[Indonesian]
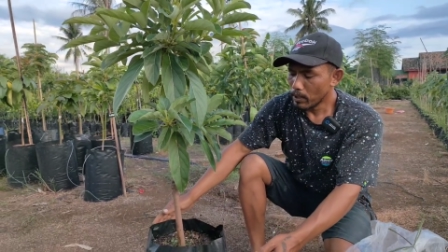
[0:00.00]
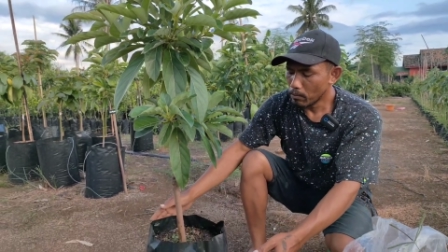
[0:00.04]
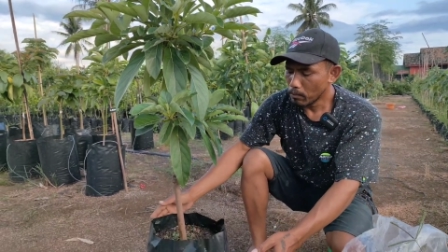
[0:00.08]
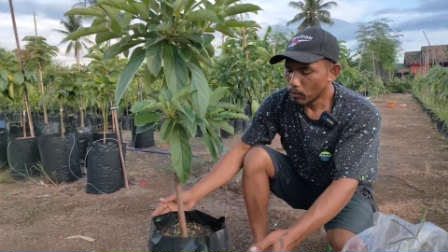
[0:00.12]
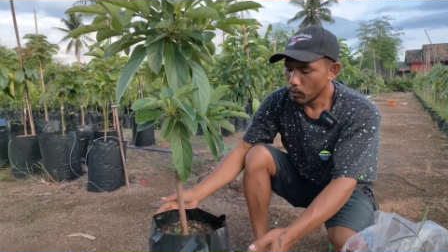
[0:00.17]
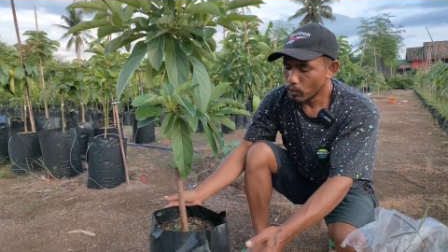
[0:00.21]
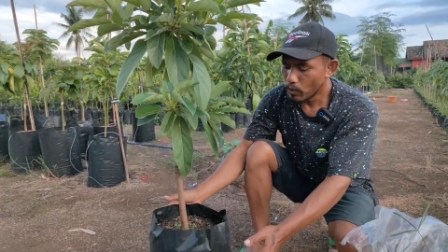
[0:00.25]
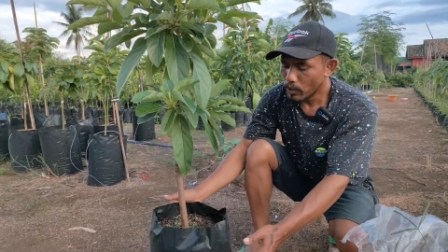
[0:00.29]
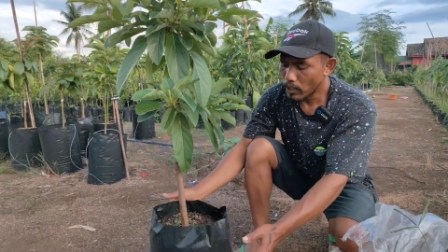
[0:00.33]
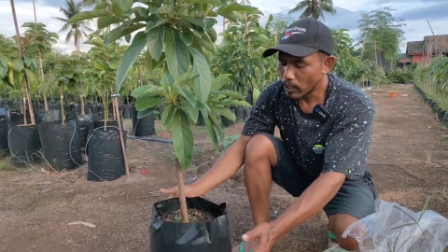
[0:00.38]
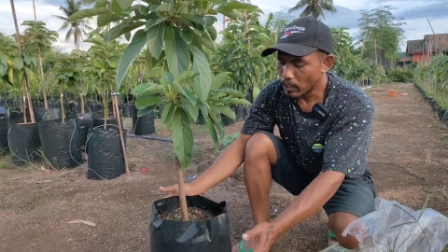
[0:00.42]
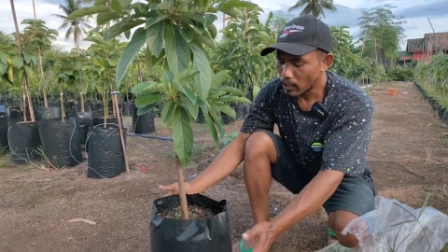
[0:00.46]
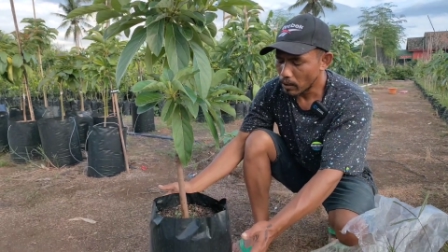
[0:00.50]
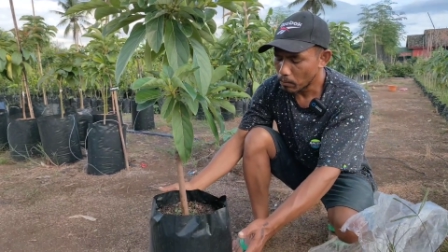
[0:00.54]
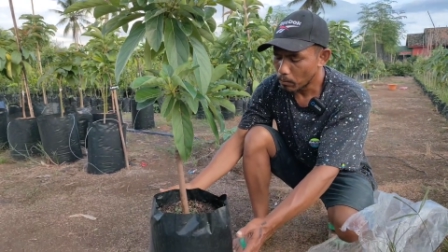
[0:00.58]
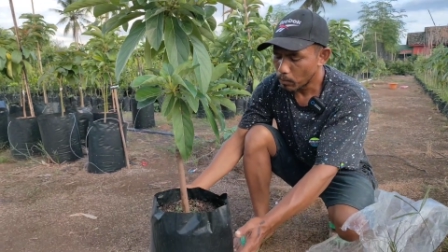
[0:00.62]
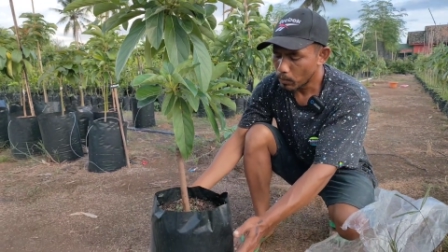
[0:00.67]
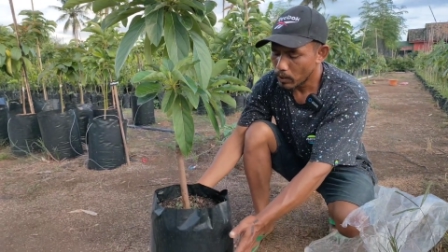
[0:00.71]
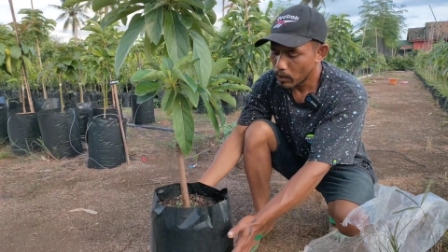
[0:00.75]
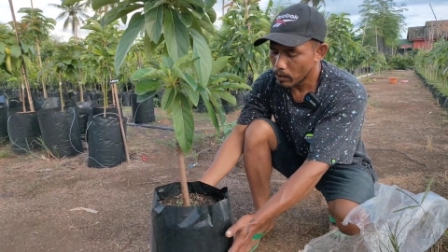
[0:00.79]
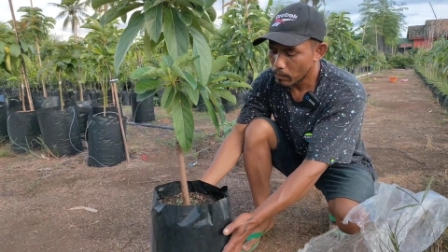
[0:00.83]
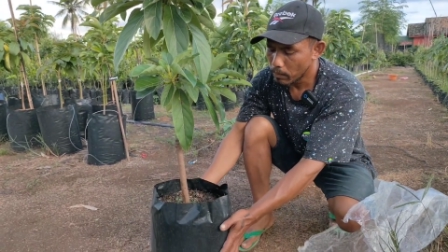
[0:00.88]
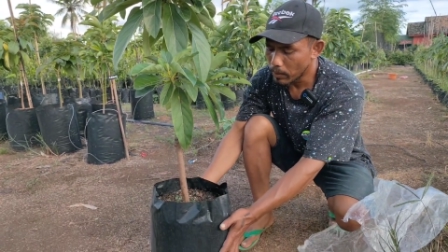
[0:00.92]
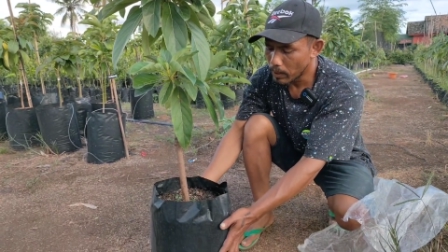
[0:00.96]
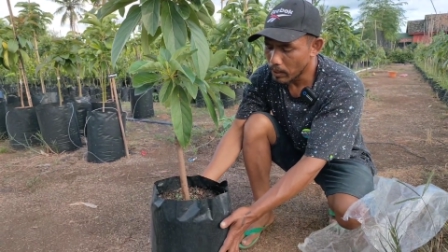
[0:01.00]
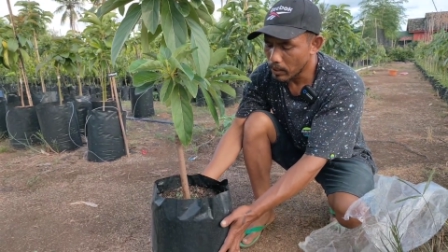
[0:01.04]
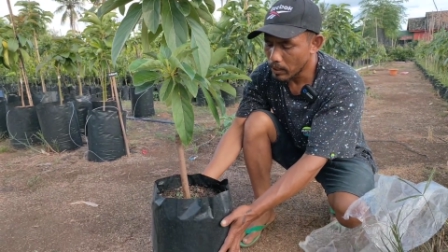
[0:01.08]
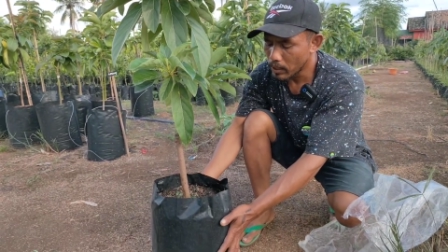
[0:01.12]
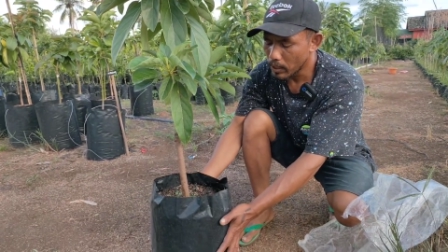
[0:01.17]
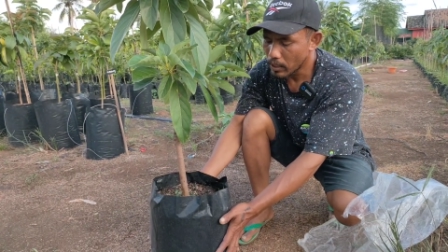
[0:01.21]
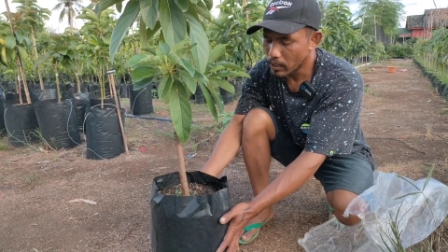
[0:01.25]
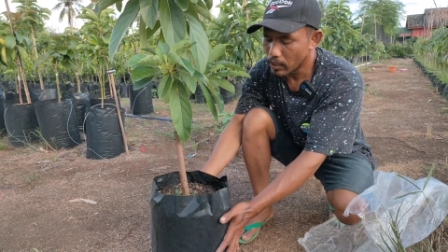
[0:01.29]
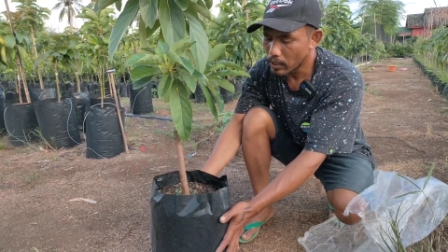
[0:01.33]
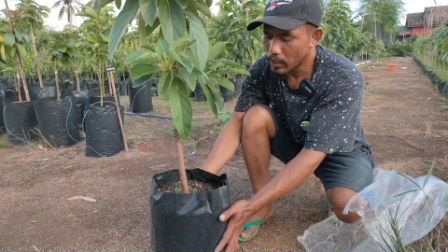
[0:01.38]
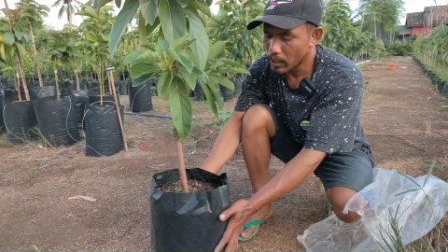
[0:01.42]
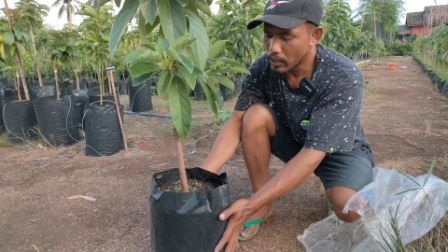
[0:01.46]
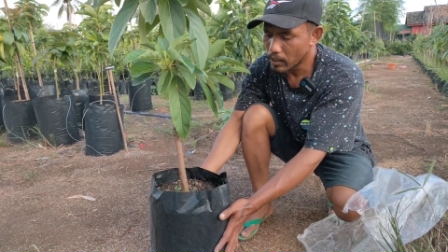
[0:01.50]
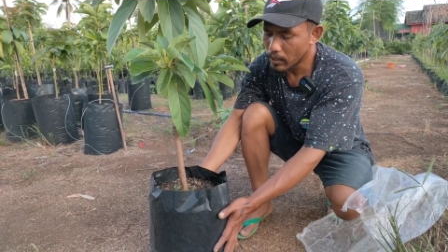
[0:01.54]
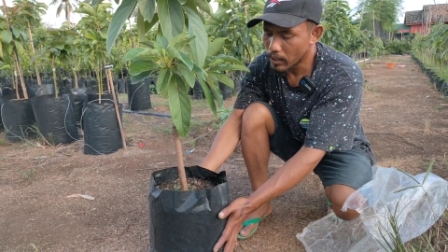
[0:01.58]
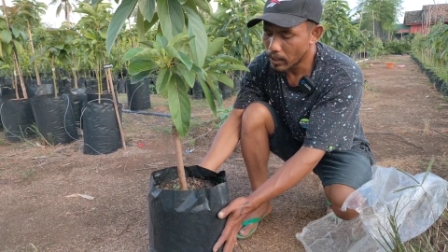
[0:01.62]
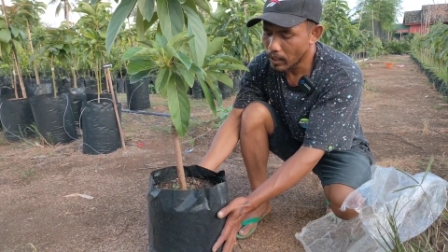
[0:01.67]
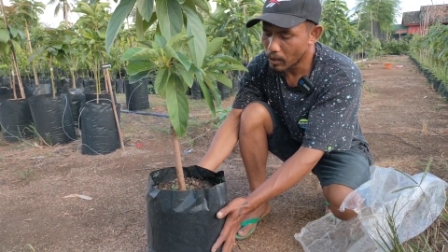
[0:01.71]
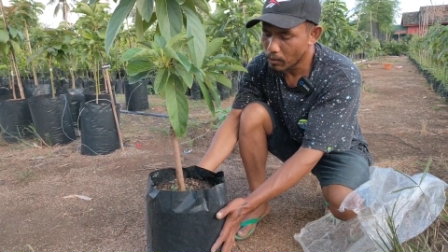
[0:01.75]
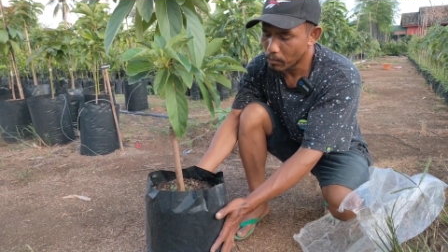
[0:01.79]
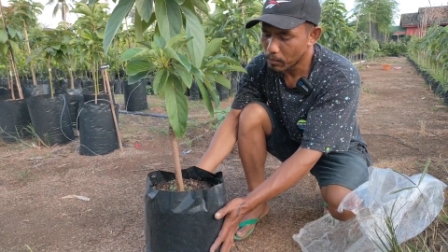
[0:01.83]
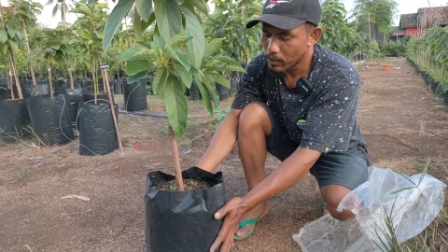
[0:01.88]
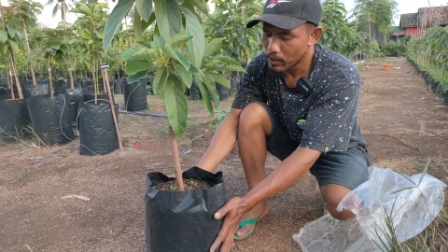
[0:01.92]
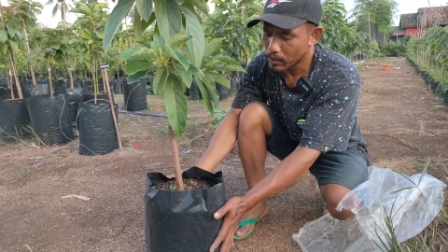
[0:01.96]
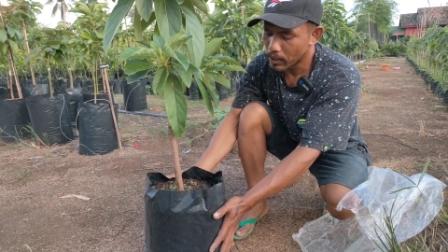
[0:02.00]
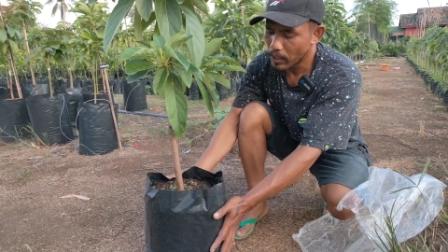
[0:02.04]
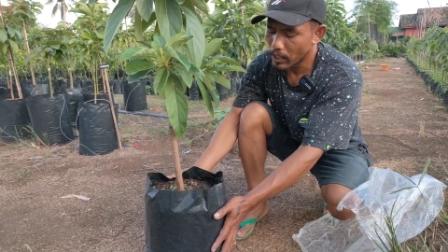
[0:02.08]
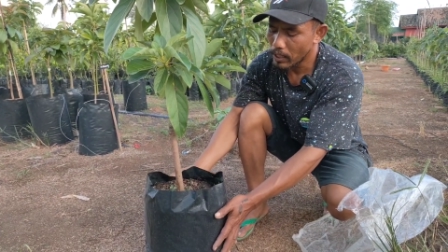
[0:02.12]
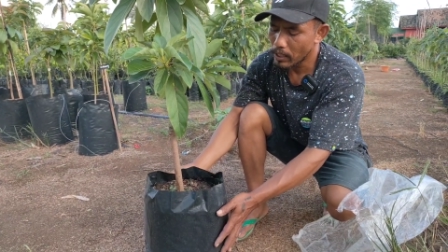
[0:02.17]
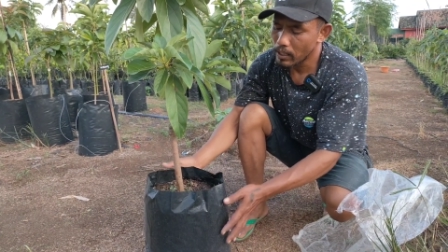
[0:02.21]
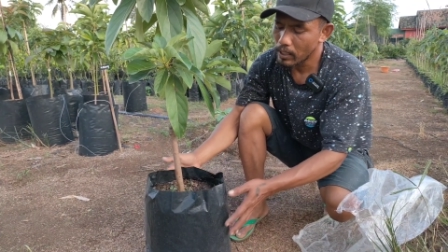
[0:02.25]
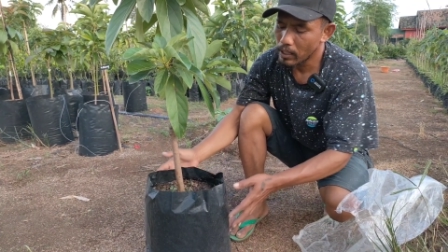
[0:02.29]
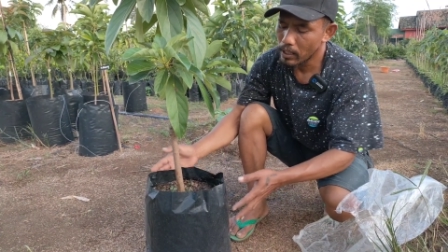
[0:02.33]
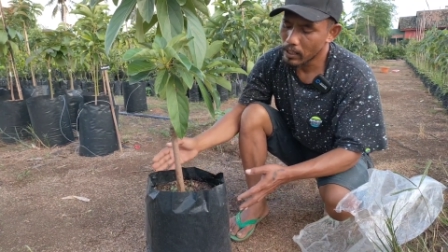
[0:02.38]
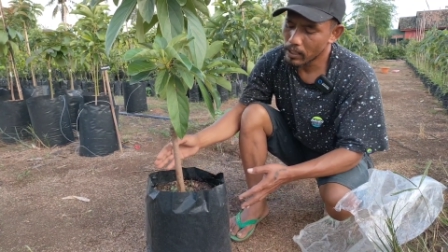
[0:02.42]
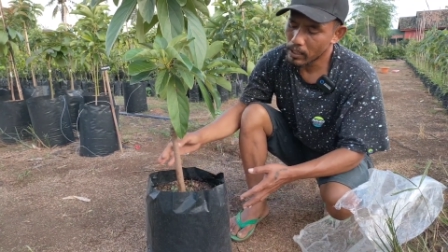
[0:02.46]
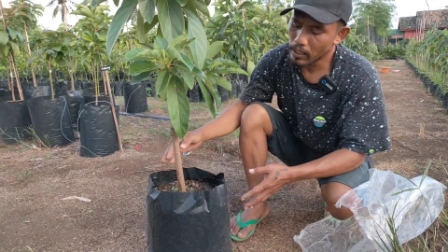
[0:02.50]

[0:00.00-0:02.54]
dengan menggunakan polybag dia ya, tidak terlalu besar.